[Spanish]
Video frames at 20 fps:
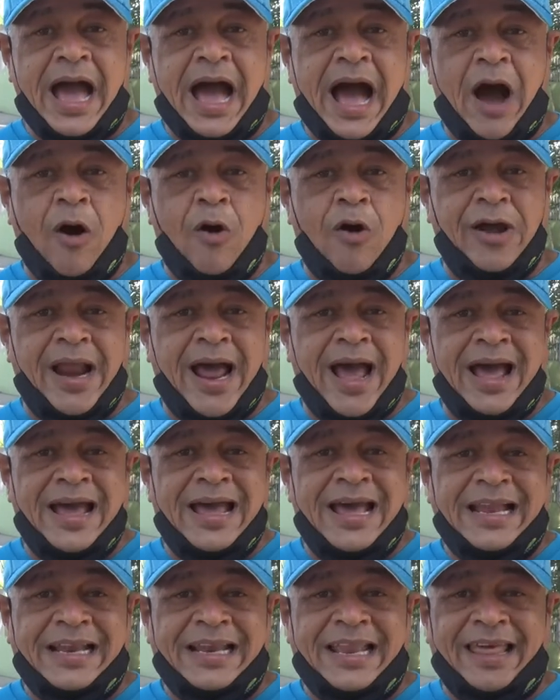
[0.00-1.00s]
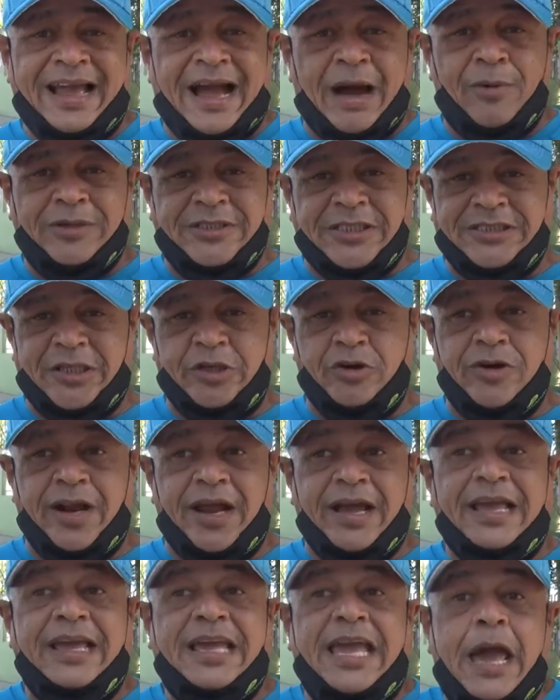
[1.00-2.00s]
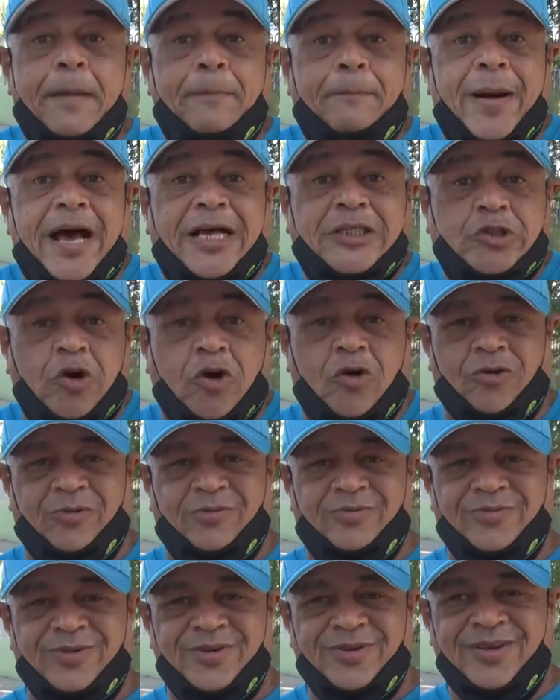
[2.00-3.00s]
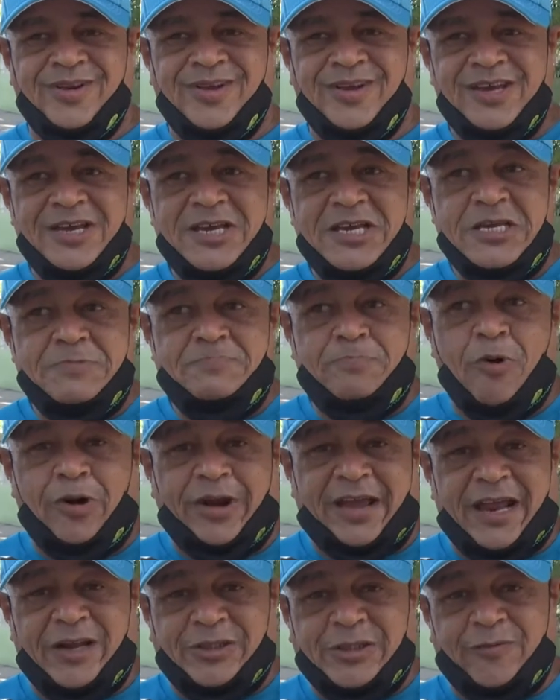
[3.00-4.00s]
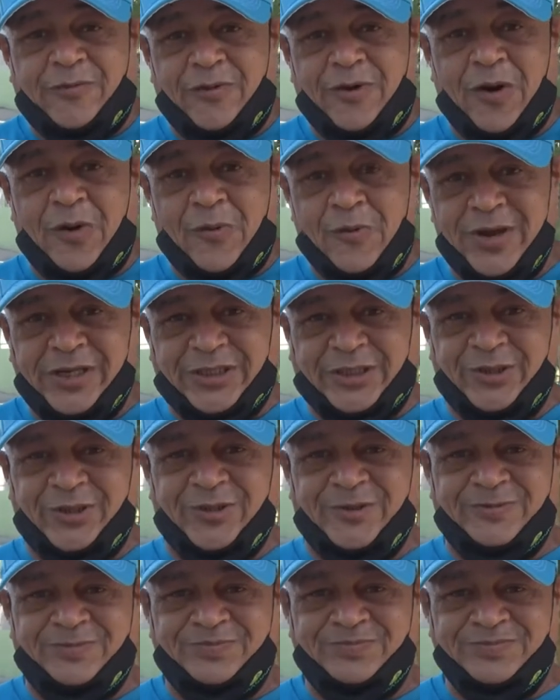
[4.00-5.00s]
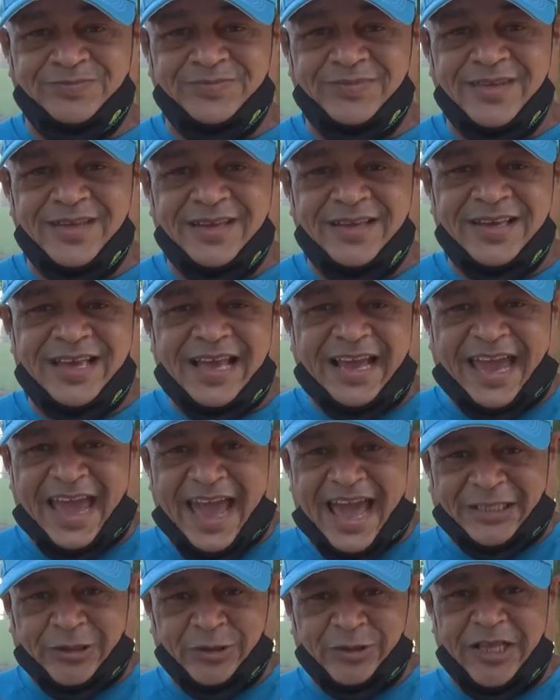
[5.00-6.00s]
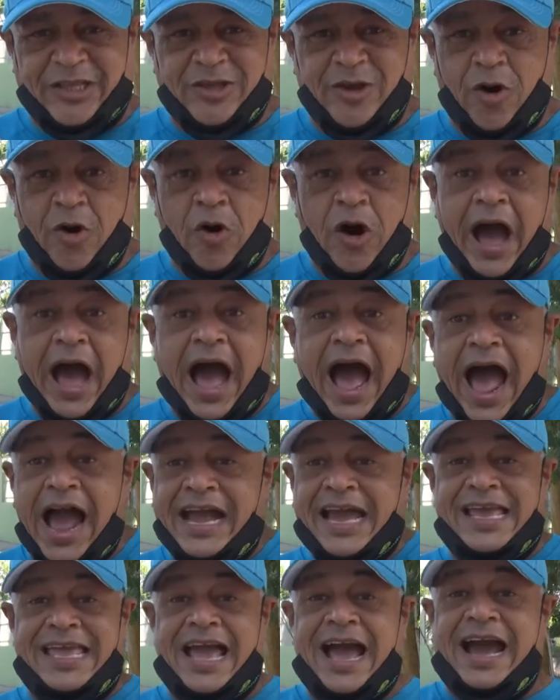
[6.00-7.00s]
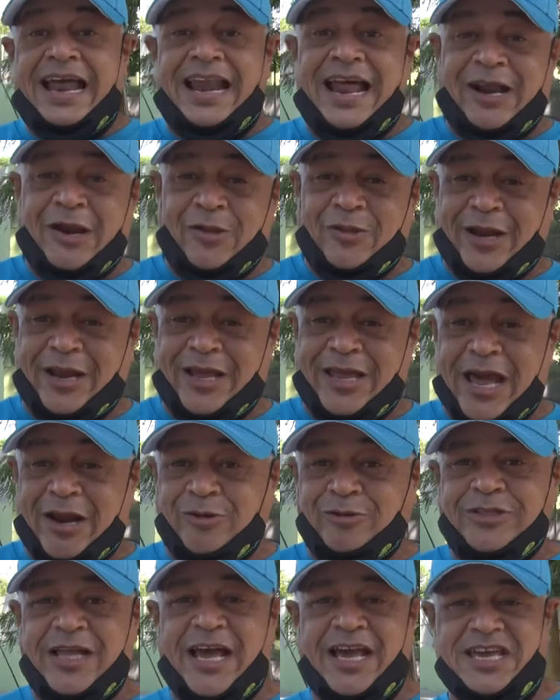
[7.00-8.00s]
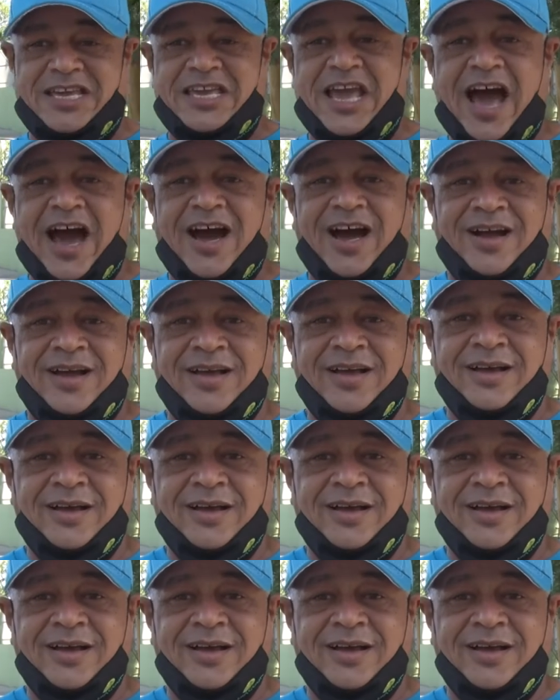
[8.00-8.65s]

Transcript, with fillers: Ahora le digamos a esa señora, ¿qué pasó? ¿Por qué no se fueron a un juicio? ¿Qué sucedió? Ah, que ya Alain Rodríguez ya no está ahí, ya.